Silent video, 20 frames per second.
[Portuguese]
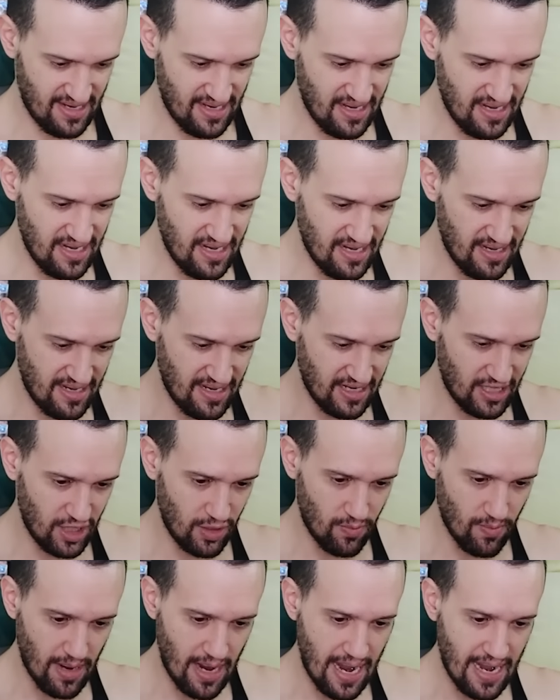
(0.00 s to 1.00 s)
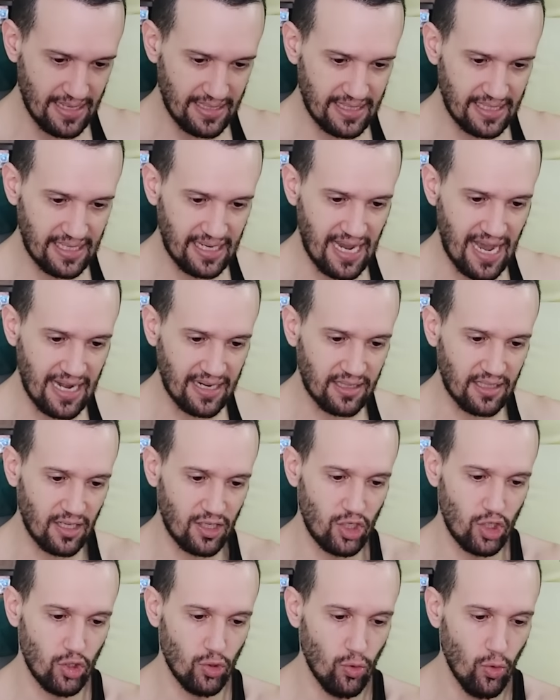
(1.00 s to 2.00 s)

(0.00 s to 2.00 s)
Linda demais, carta de